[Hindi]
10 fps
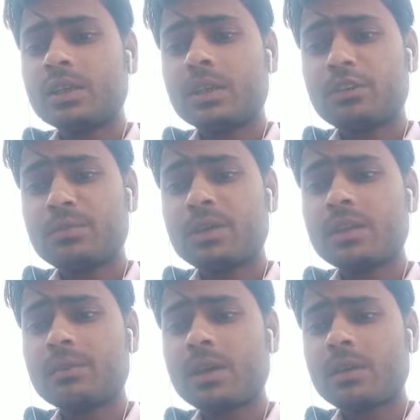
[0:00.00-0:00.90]
इस मिट्टी
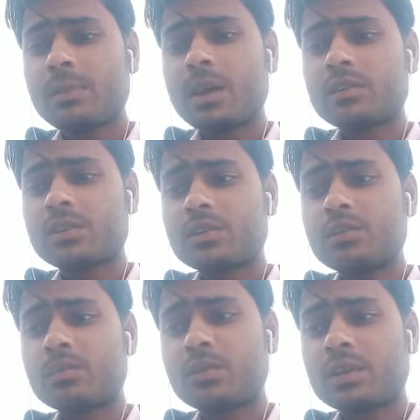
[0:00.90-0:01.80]
में कपास गेहूँ
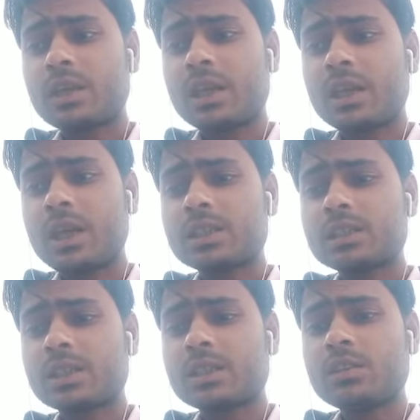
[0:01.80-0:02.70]
मोटे अनाज
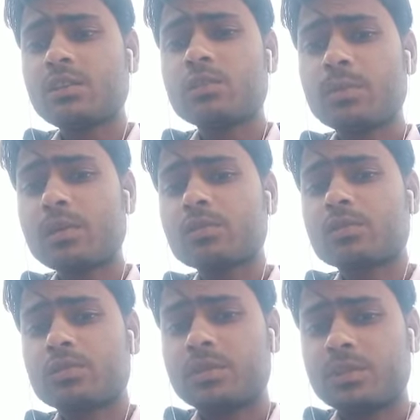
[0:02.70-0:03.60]
के लिए उपयुक्त
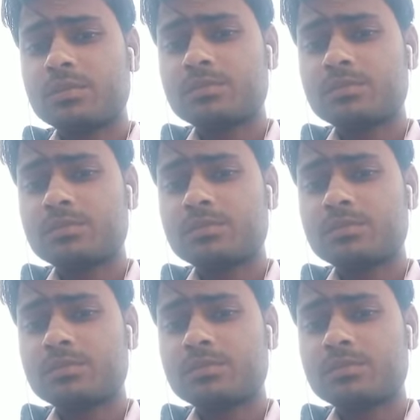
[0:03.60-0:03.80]
होती है